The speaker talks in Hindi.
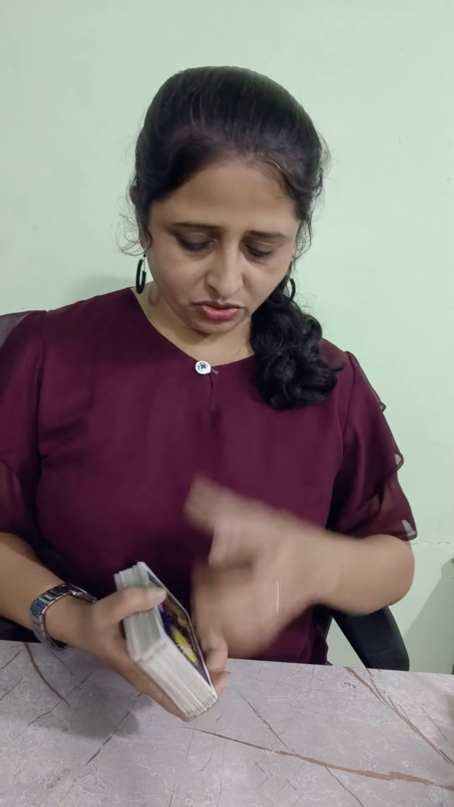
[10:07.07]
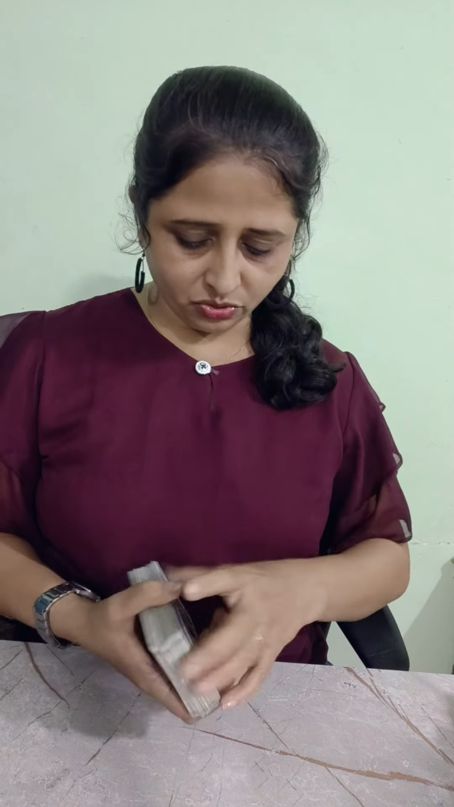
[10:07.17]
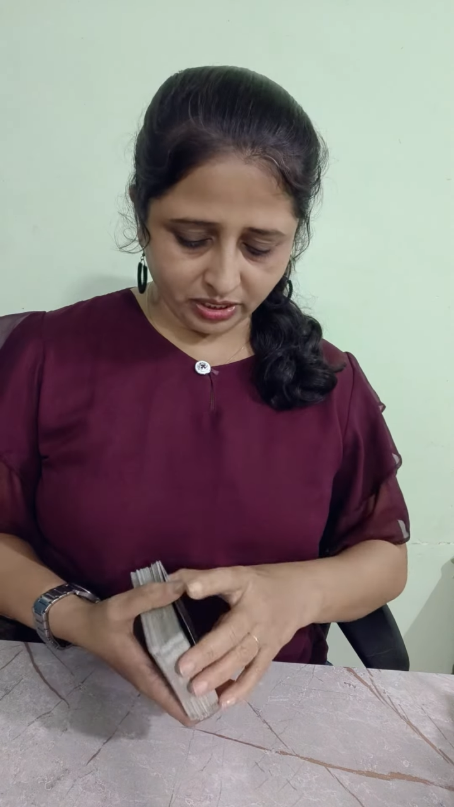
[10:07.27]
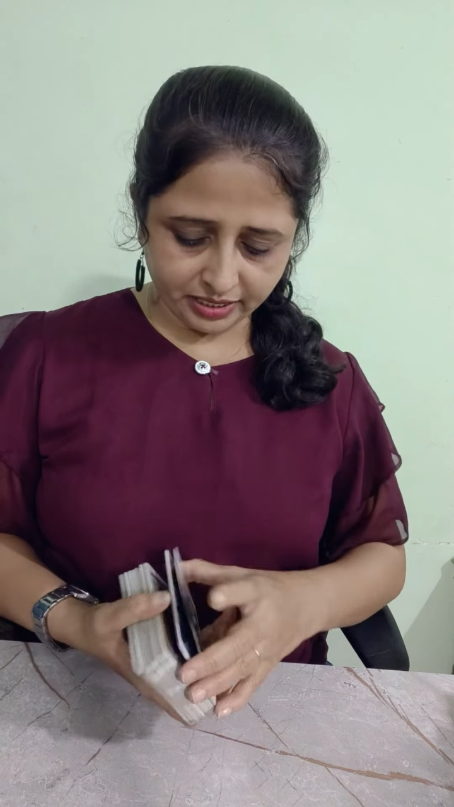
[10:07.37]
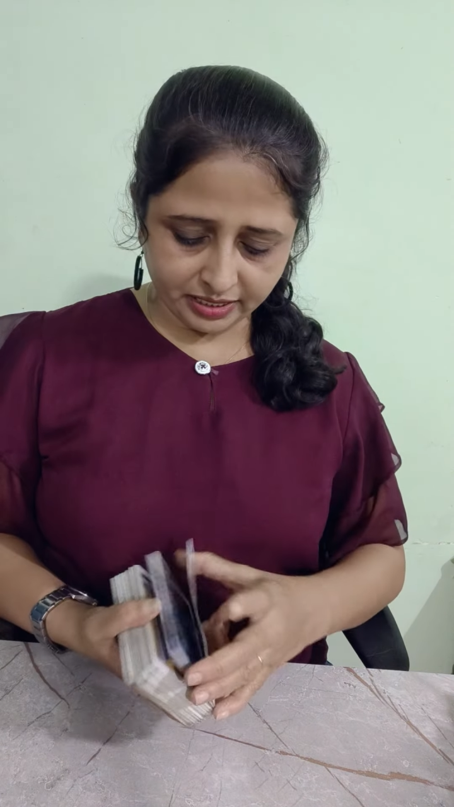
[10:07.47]

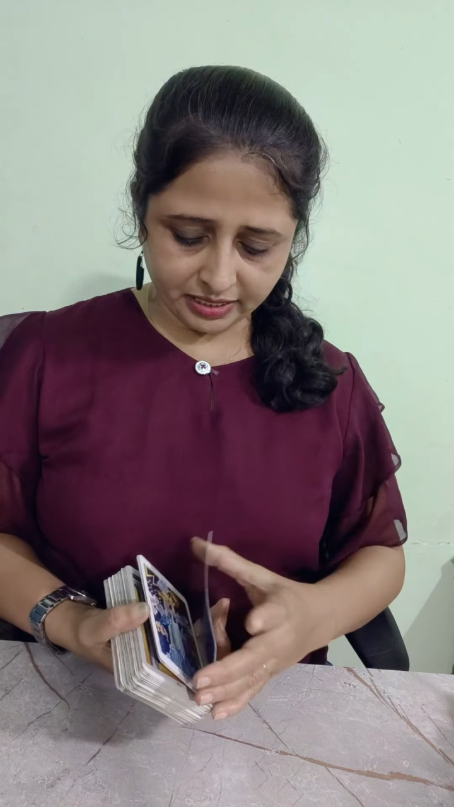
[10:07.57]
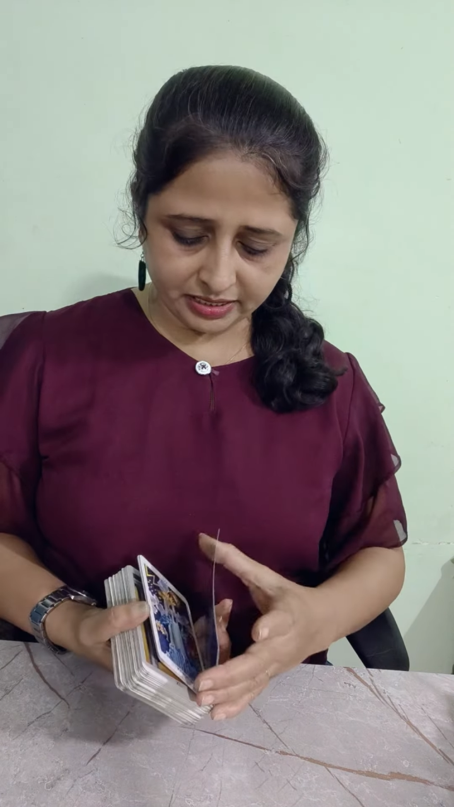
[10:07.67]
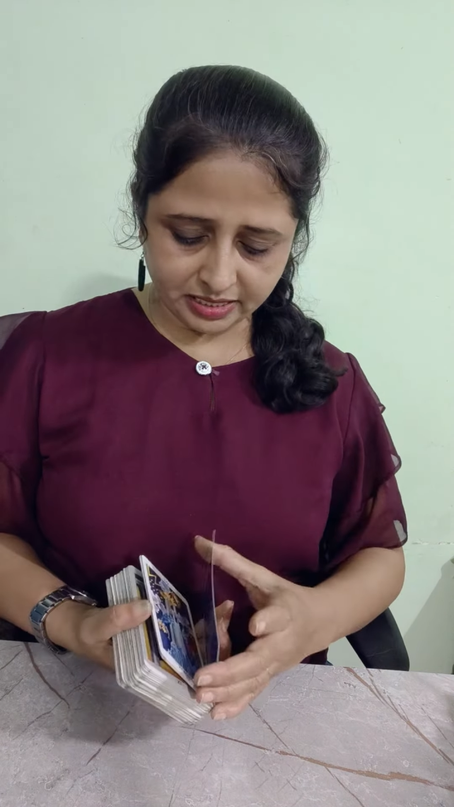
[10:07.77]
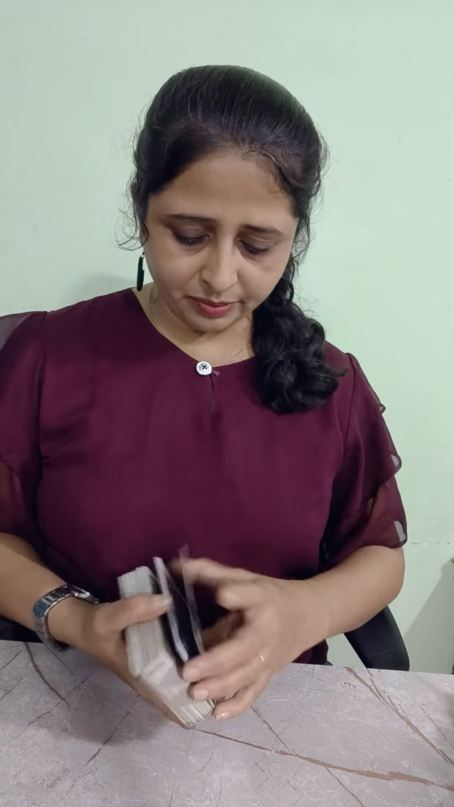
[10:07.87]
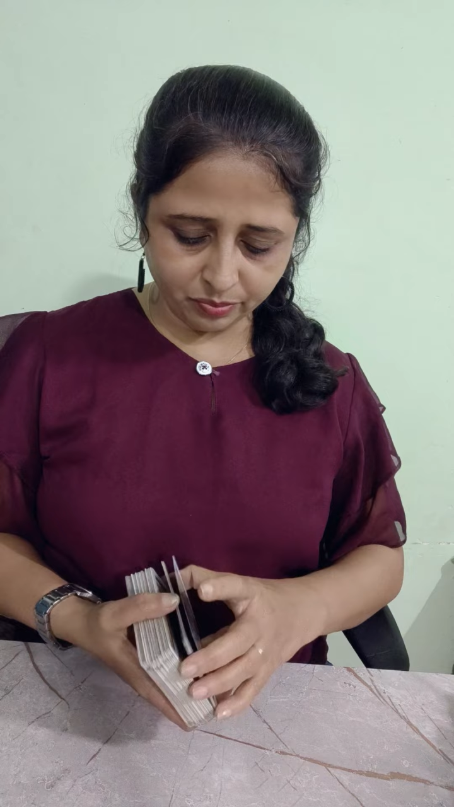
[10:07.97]
लेकर
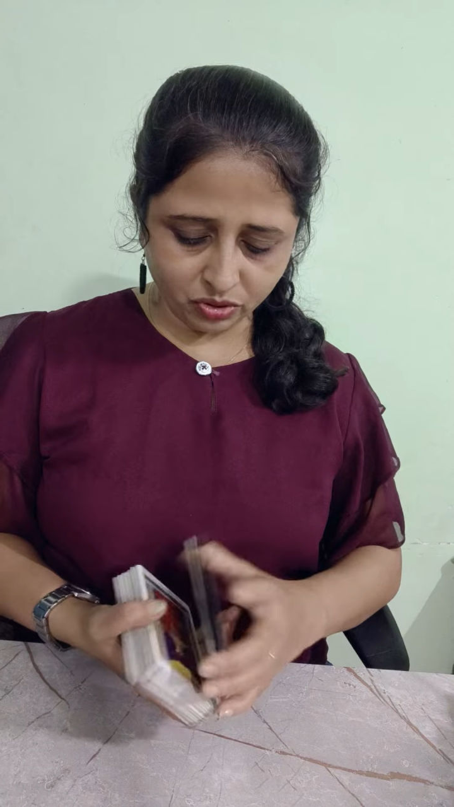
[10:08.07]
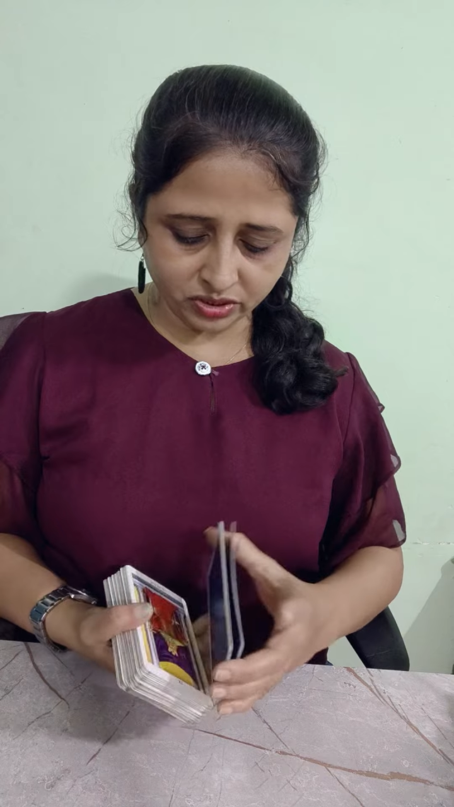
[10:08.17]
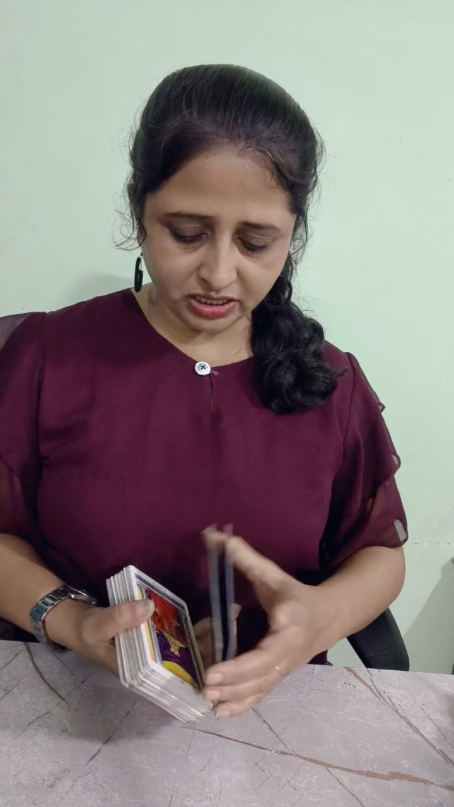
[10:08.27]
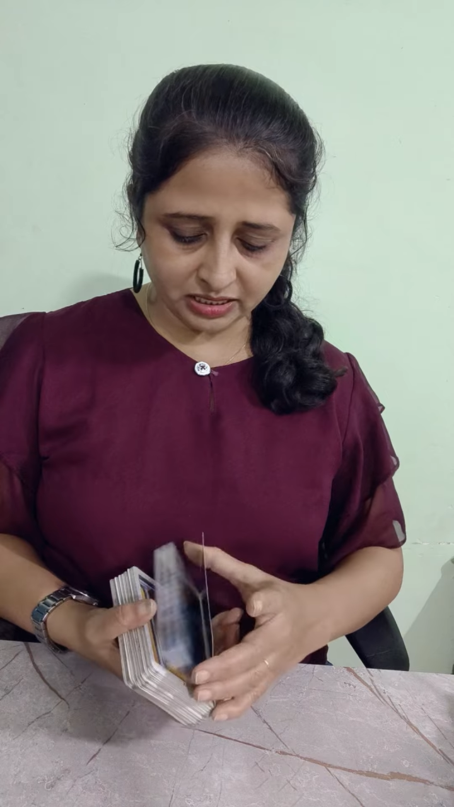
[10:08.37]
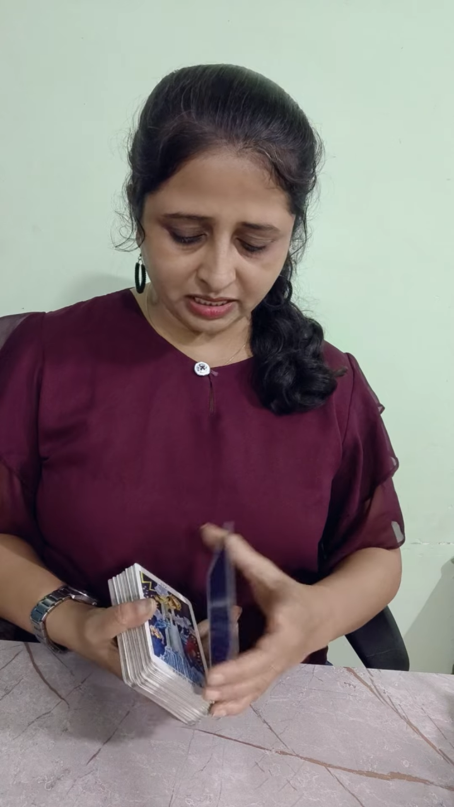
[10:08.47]
इसलिए बहुत
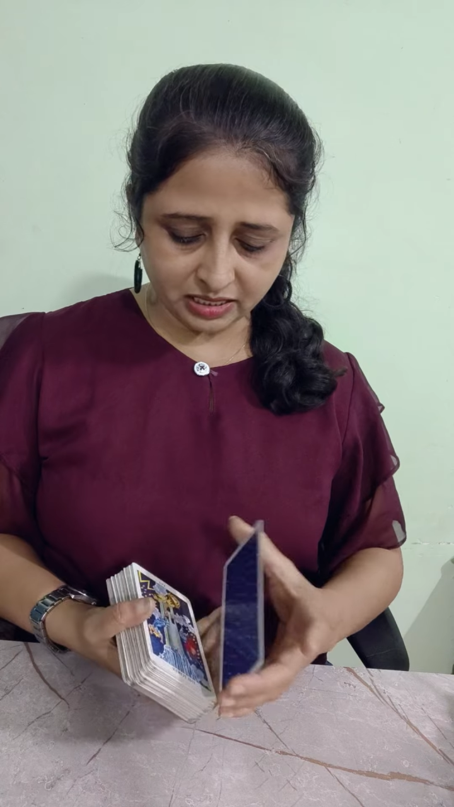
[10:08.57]
ज़्यादा